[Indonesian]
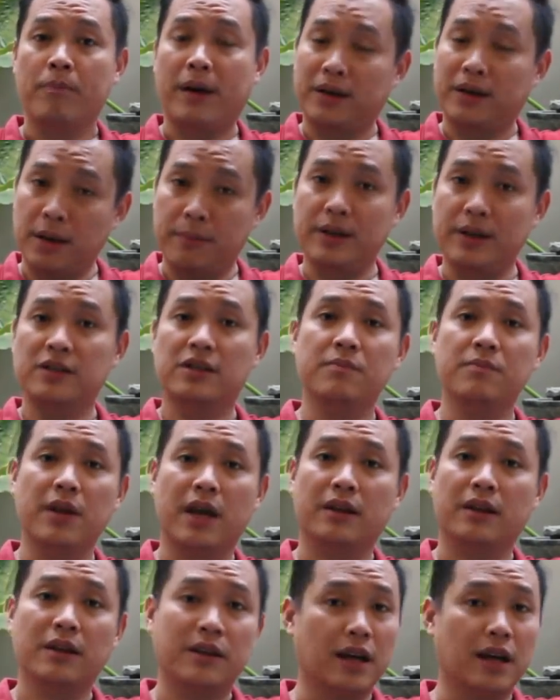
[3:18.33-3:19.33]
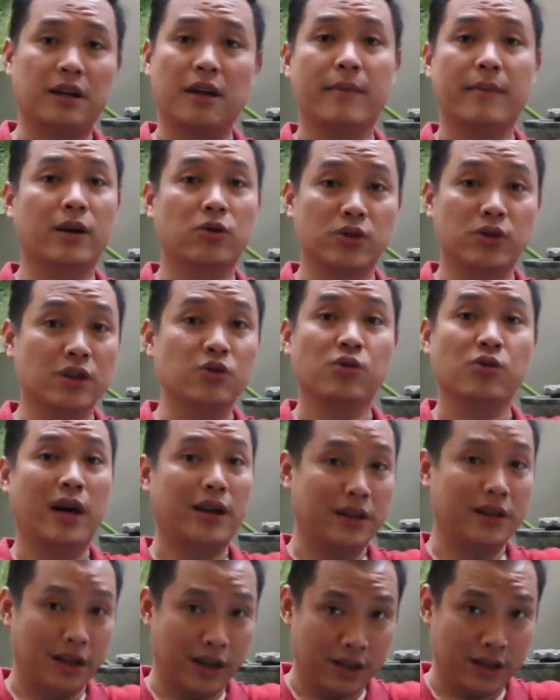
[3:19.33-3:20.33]
pada prinsipnya tidak ada manusia yang
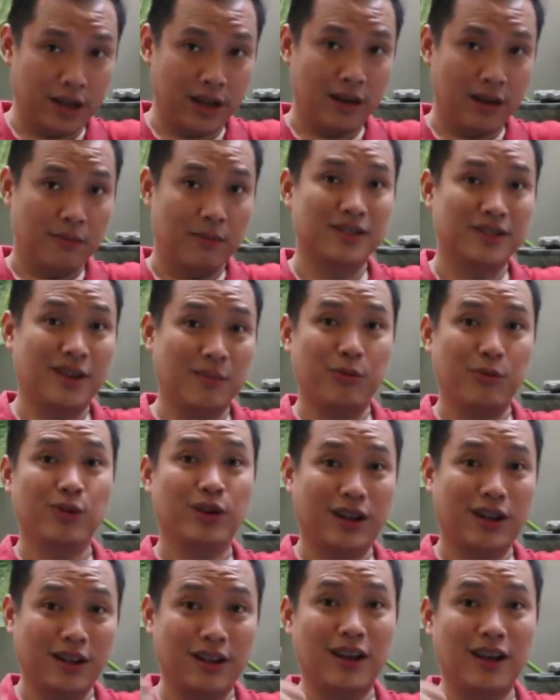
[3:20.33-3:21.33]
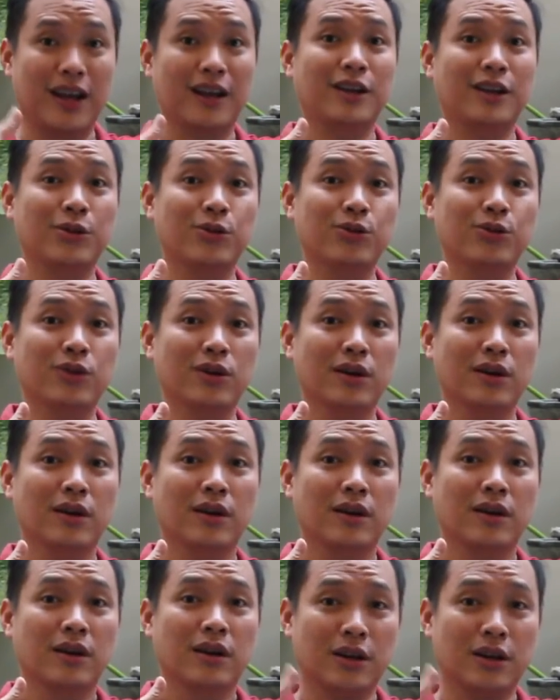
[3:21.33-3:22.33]
suka dikritik. Meskipun kritikan itu
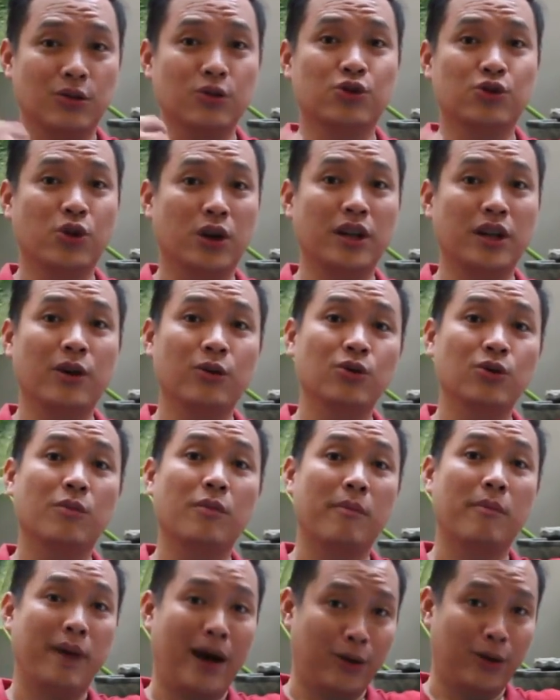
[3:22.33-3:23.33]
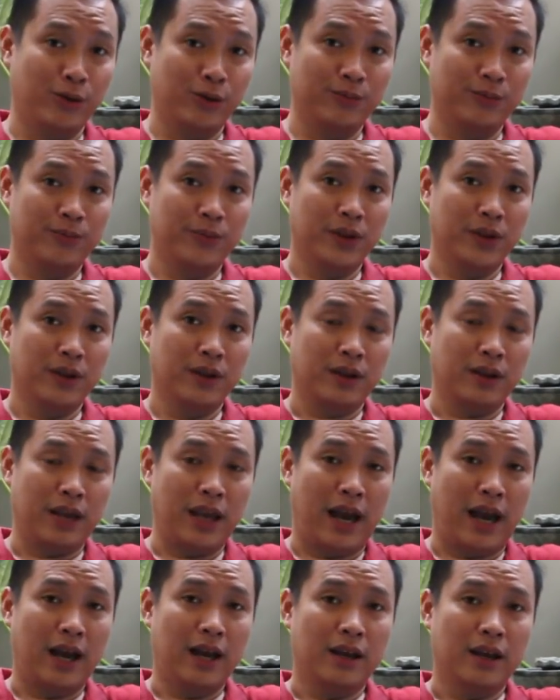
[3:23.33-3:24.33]
eh, tujuannya untuk membangun.
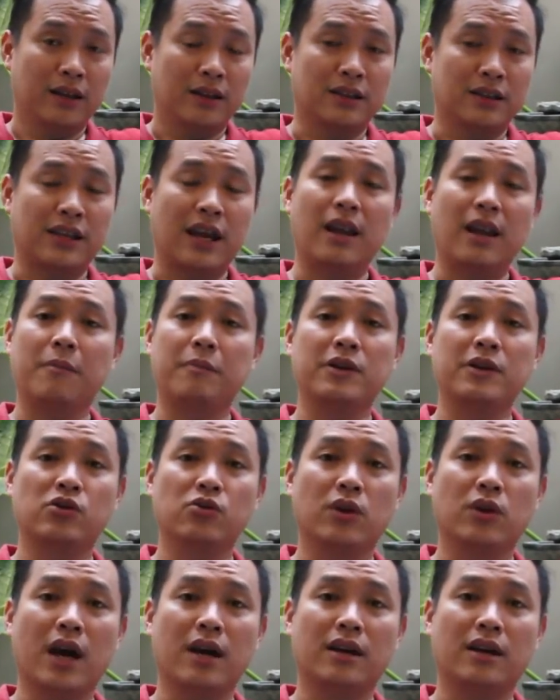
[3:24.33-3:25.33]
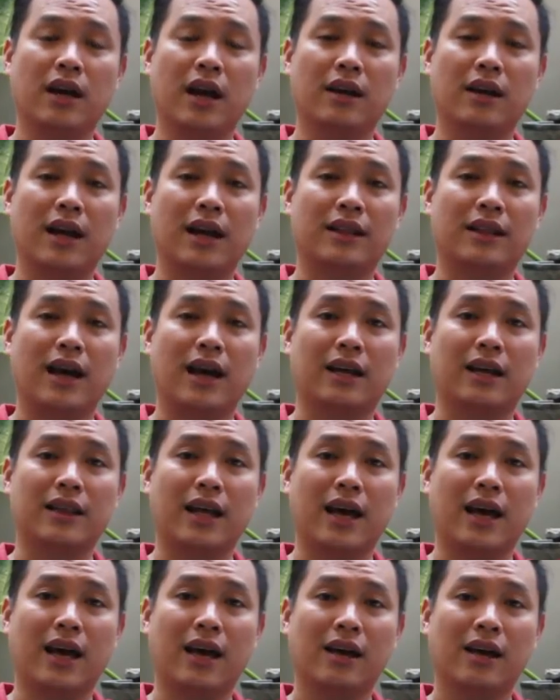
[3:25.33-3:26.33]
Ya, saya lebih suka dengan
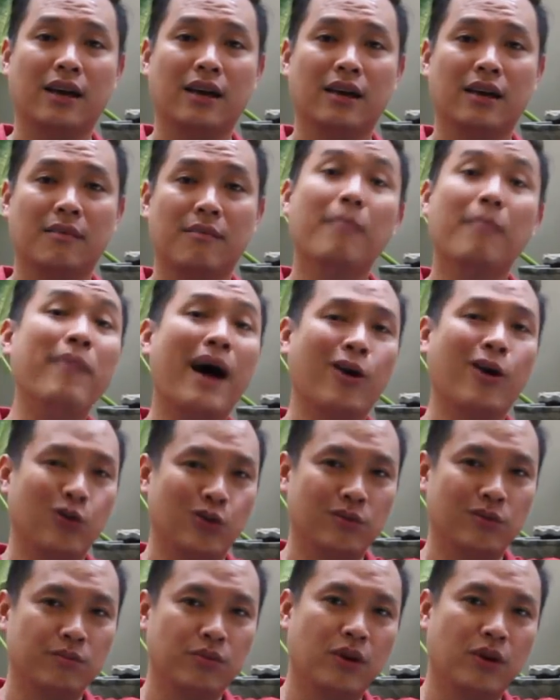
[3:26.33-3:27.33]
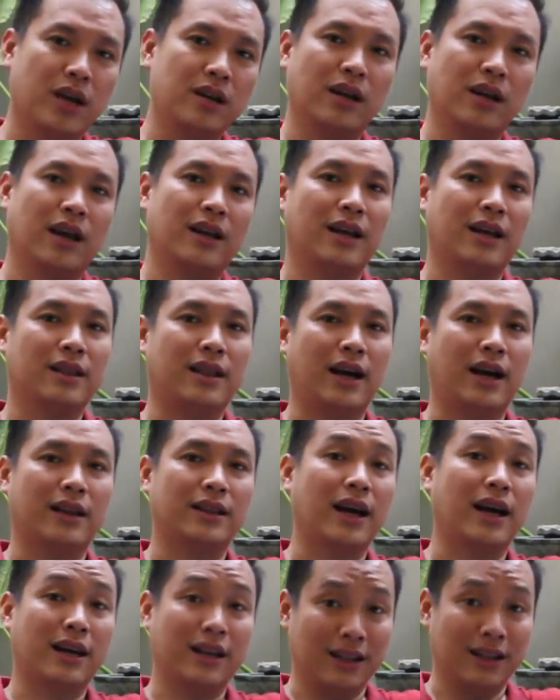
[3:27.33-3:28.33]
kata-kata membangun, bukan dengan
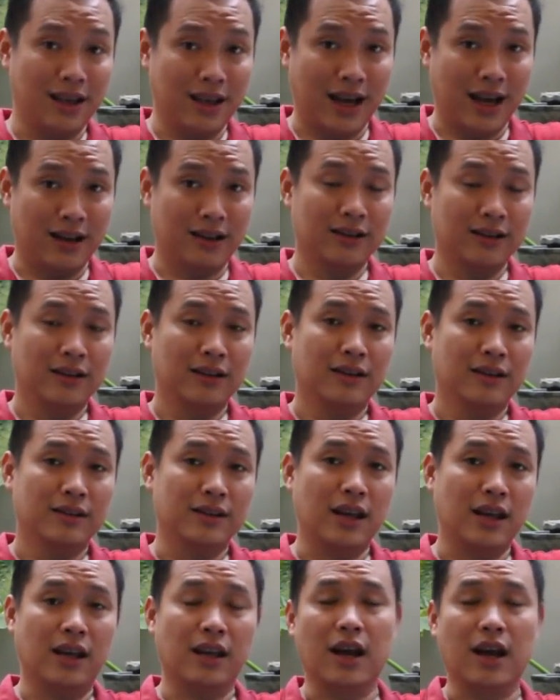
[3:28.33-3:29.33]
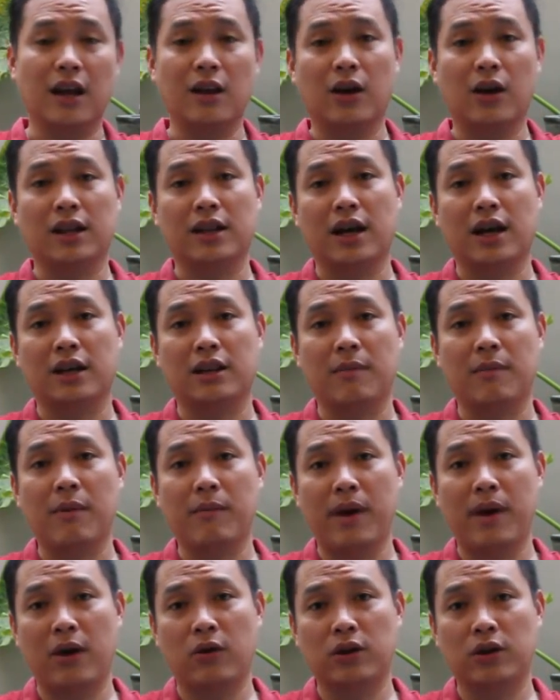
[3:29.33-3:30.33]
kata-kata kritikan. Saya kira kalau kata-kata
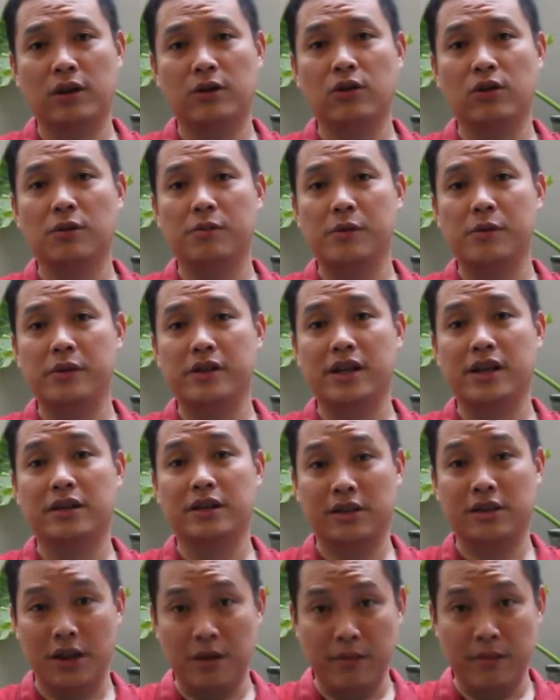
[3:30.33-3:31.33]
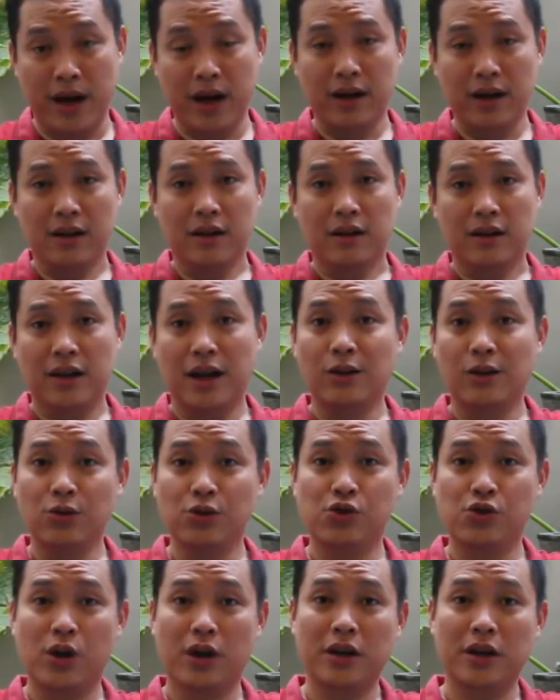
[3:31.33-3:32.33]
membangun itu lebih bisa diterima dan
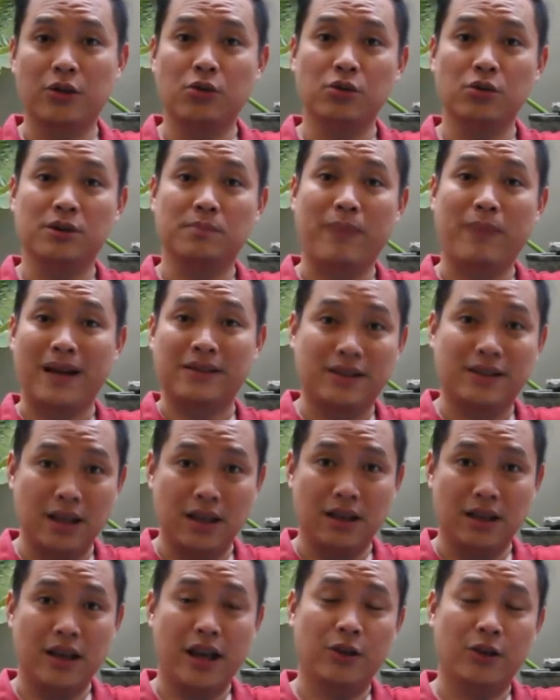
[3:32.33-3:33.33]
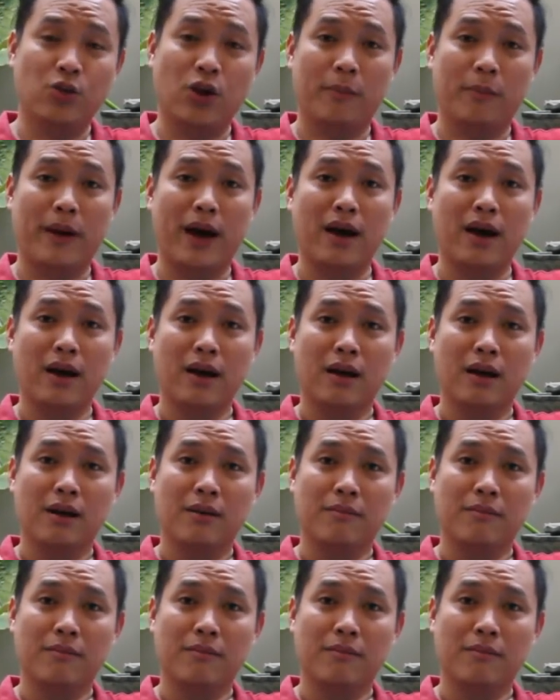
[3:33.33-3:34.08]
tujuannya itu pasti, yaitu apa?